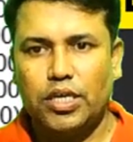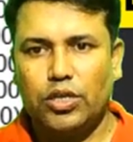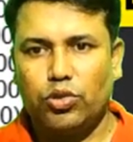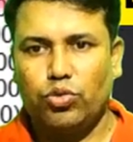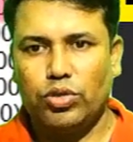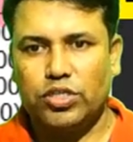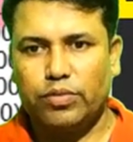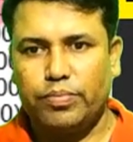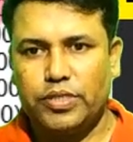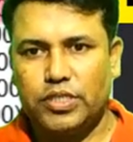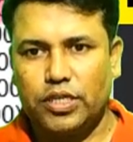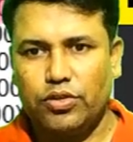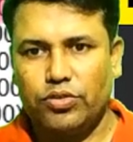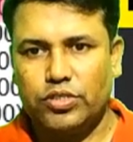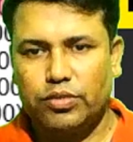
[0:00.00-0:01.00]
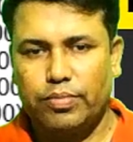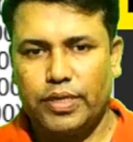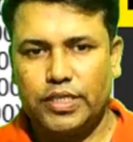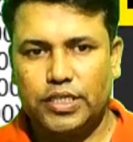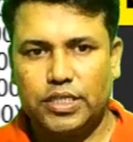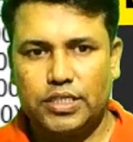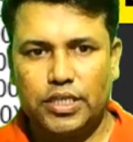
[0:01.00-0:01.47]
দু হাজার বিশ সালে হচ্ছে বাইশ
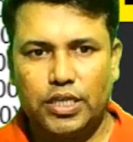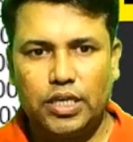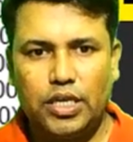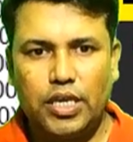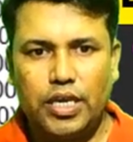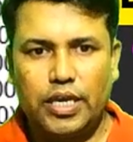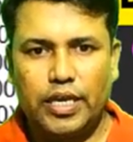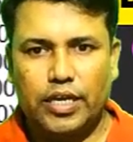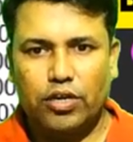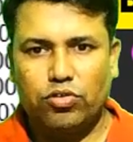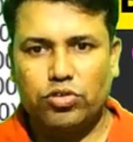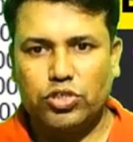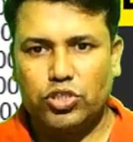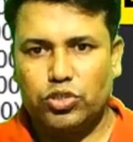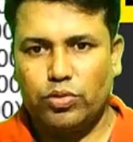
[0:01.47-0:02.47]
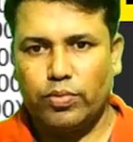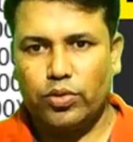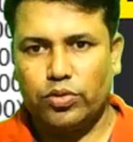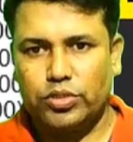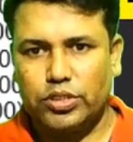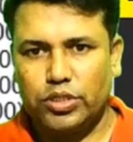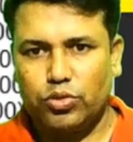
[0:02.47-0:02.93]
হাজার অ্যাকাউন্ট রিসিভেবল
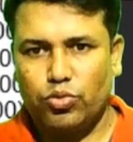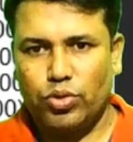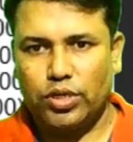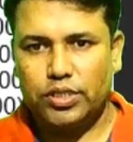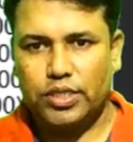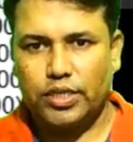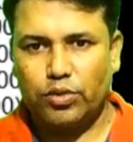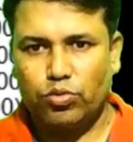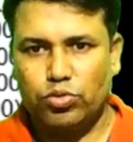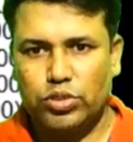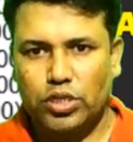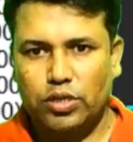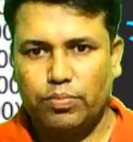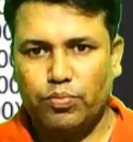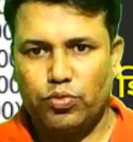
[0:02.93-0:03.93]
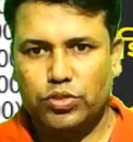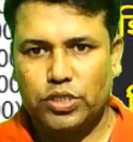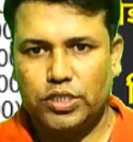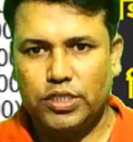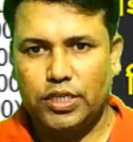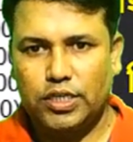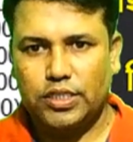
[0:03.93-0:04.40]
হচ্ছে দু হাজার একুশ সালে
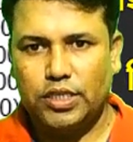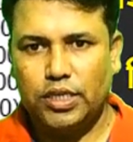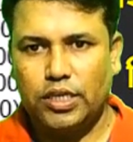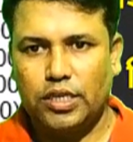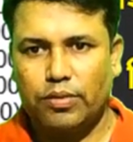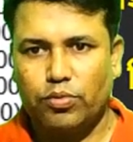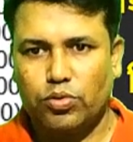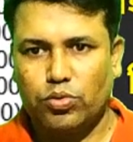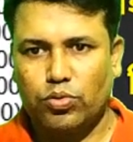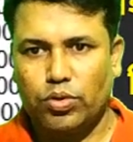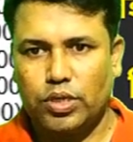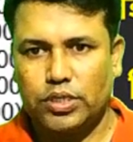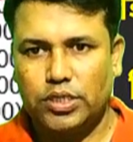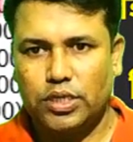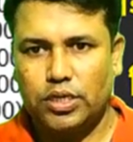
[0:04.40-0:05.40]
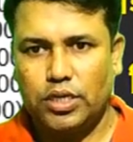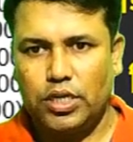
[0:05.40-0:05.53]
পঁচাশি হাজার এবং দু হাজার